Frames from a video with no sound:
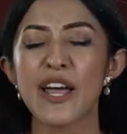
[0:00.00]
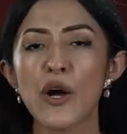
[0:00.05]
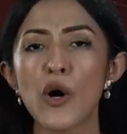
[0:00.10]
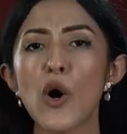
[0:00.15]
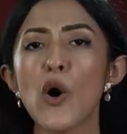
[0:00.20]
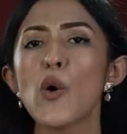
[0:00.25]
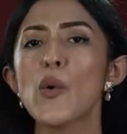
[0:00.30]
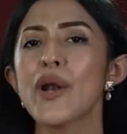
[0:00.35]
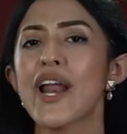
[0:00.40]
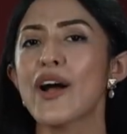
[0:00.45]

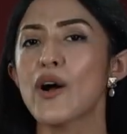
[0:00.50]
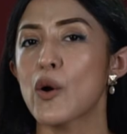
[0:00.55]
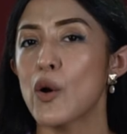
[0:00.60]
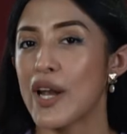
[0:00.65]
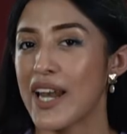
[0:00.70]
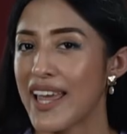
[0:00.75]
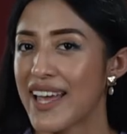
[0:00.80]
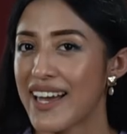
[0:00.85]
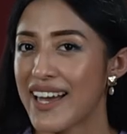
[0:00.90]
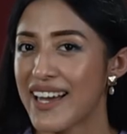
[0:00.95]
Tengo una
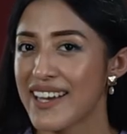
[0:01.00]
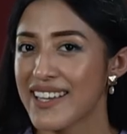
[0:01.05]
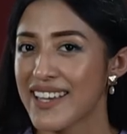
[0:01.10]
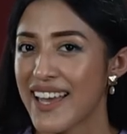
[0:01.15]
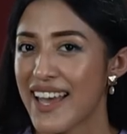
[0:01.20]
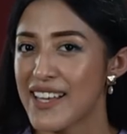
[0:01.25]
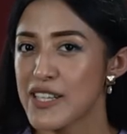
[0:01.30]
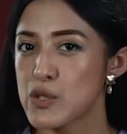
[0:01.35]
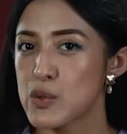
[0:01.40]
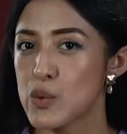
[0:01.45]
colega
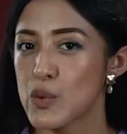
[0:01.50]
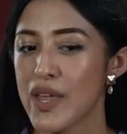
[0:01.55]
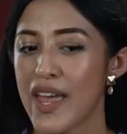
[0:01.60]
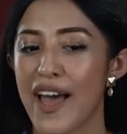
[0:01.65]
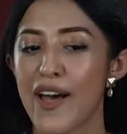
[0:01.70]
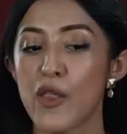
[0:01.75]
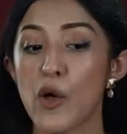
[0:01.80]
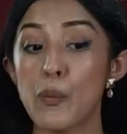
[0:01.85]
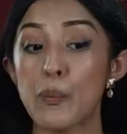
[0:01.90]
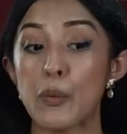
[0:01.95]
que ha
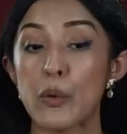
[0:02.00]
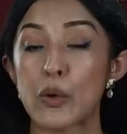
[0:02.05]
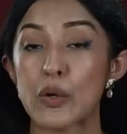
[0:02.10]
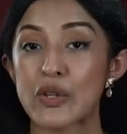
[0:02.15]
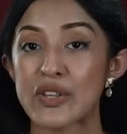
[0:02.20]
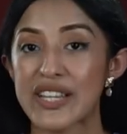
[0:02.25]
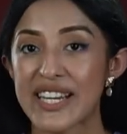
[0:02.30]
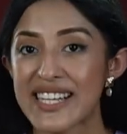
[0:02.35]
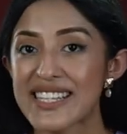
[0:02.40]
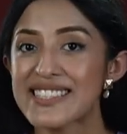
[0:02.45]
estudiado
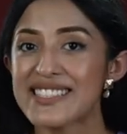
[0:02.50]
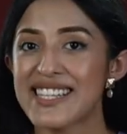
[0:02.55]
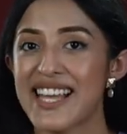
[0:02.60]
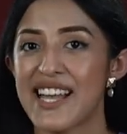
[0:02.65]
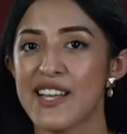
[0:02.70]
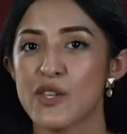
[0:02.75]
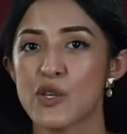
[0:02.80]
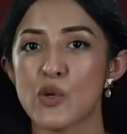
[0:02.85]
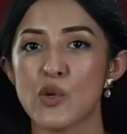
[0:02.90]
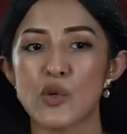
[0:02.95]
por tres
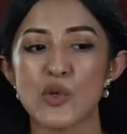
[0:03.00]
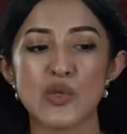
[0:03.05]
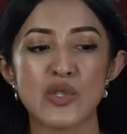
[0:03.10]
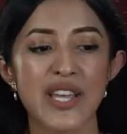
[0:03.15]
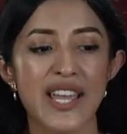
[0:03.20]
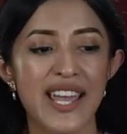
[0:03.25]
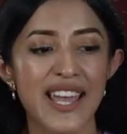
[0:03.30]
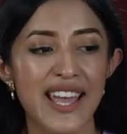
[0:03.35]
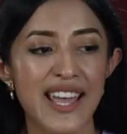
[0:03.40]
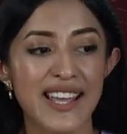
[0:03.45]

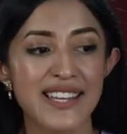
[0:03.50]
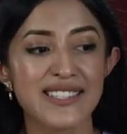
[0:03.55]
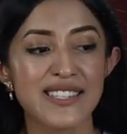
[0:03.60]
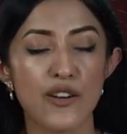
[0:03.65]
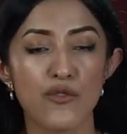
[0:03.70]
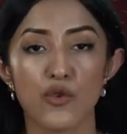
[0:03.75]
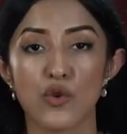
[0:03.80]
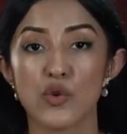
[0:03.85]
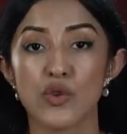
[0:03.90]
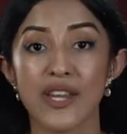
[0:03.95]
años
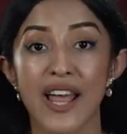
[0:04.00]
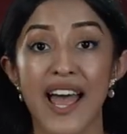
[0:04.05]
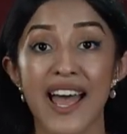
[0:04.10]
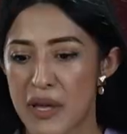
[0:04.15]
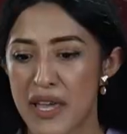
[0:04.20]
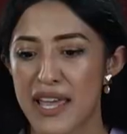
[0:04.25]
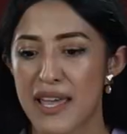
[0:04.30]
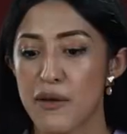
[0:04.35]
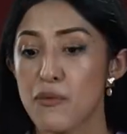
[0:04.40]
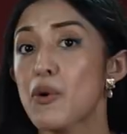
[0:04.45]
esta fruta
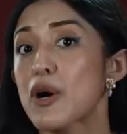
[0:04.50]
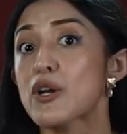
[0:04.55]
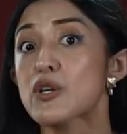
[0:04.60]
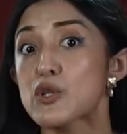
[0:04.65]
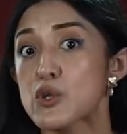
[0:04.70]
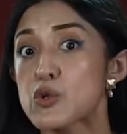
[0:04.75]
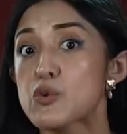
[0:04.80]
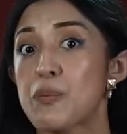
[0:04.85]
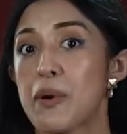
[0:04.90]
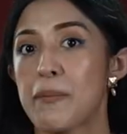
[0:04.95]
y
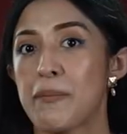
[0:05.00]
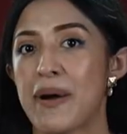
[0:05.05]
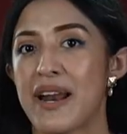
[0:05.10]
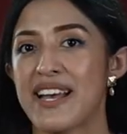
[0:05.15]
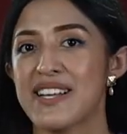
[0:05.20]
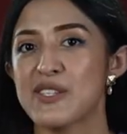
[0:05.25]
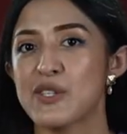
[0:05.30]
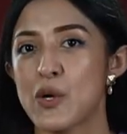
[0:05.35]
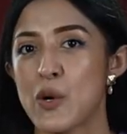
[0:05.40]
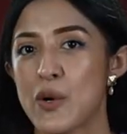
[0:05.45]
bueno, sus
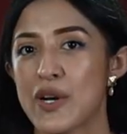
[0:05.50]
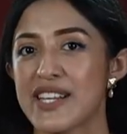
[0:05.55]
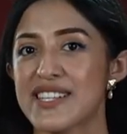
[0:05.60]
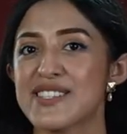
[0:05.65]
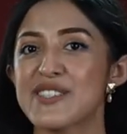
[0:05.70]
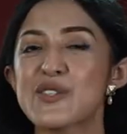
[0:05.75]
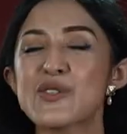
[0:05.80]
preparaciones.